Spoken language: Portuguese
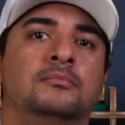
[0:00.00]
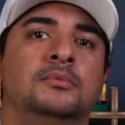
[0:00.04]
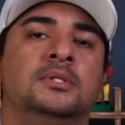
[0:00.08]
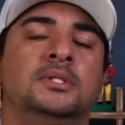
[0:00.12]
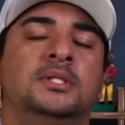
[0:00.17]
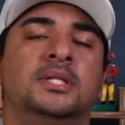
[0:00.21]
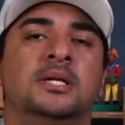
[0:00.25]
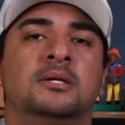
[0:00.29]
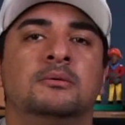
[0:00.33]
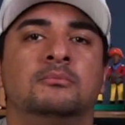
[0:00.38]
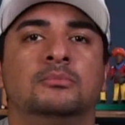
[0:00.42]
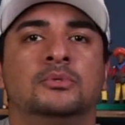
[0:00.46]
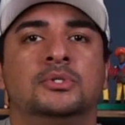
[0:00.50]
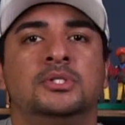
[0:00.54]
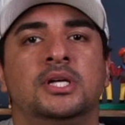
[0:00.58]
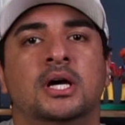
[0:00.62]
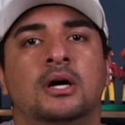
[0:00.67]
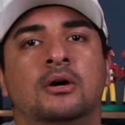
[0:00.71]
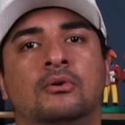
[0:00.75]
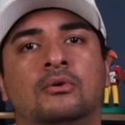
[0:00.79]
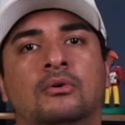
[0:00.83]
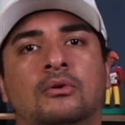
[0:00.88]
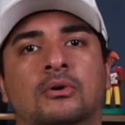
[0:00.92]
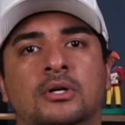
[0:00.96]
em termos
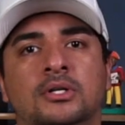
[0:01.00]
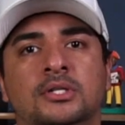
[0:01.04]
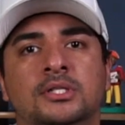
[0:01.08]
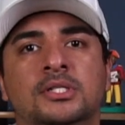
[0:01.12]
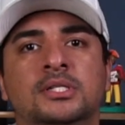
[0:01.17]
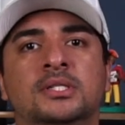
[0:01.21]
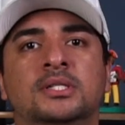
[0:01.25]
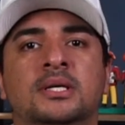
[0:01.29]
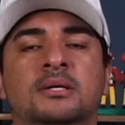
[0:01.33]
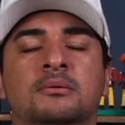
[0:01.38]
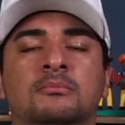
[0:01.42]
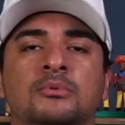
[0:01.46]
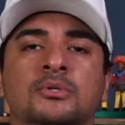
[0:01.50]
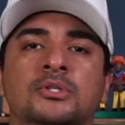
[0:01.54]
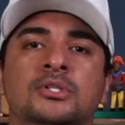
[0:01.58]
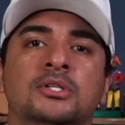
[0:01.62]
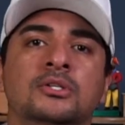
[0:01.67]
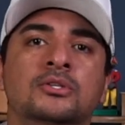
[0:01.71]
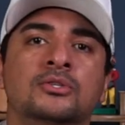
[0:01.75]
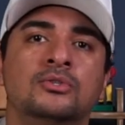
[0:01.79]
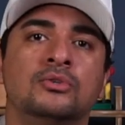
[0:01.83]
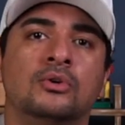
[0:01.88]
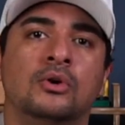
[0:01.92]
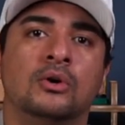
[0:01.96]
de acorde, em termos
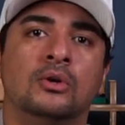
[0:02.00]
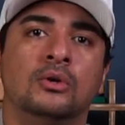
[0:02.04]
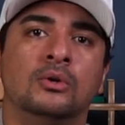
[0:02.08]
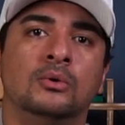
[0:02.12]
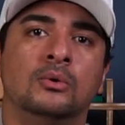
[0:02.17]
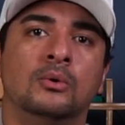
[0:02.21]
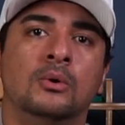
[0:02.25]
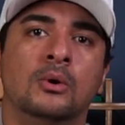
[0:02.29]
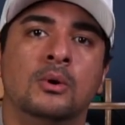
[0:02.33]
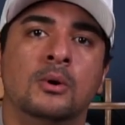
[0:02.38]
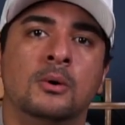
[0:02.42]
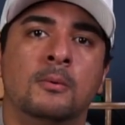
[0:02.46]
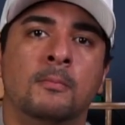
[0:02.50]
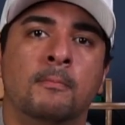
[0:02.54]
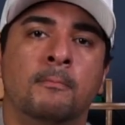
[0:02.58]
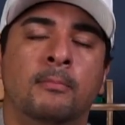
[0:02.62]
de solo.